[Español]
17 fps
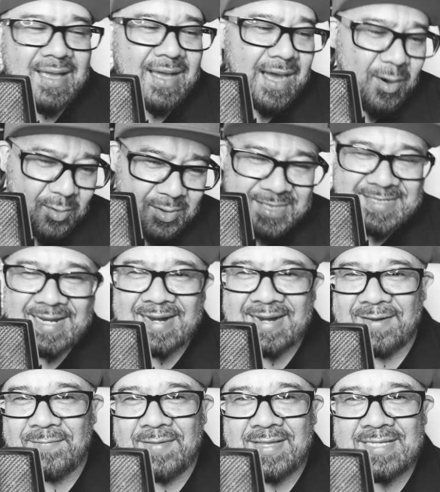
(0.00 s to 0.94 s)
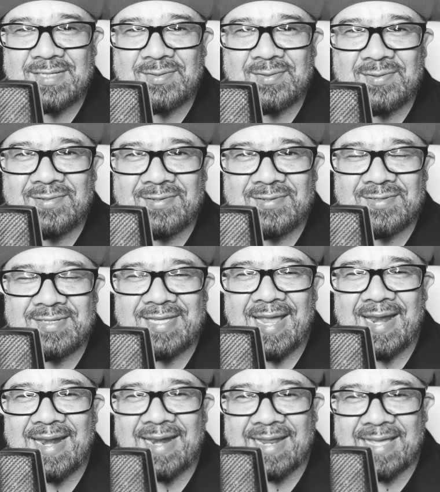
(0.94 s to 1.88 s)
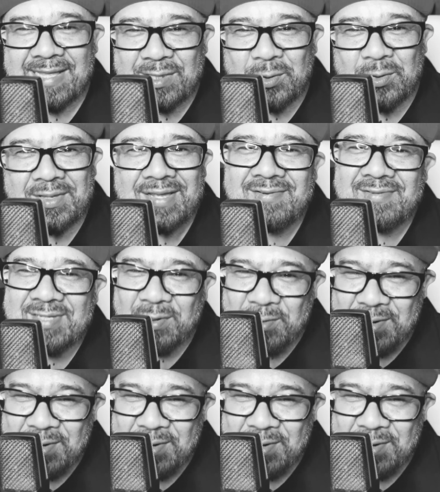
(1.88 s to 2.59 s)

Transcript: ahora es al revés, todos los reggaetoneros